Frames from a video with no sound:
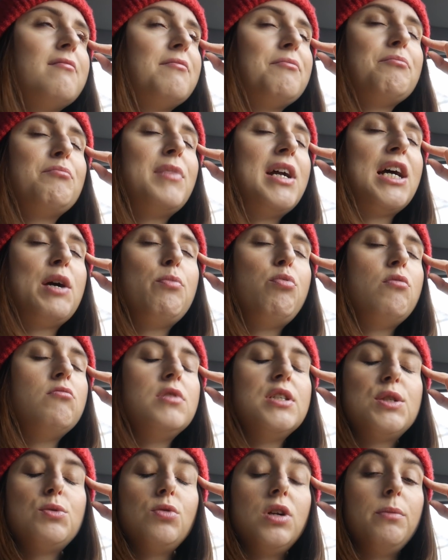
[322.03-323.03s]
Brak
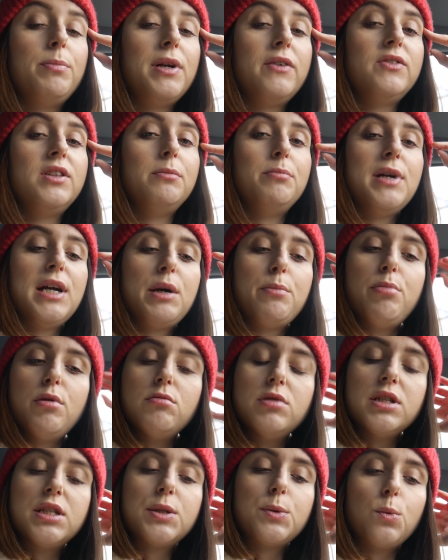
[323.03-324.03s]
pomysłu, naprawdę brak
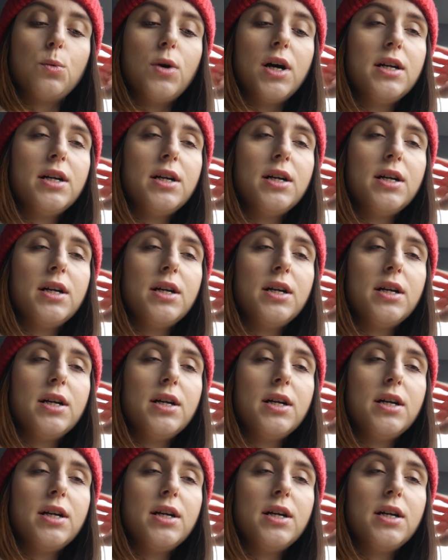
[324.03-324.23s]
pomysłu,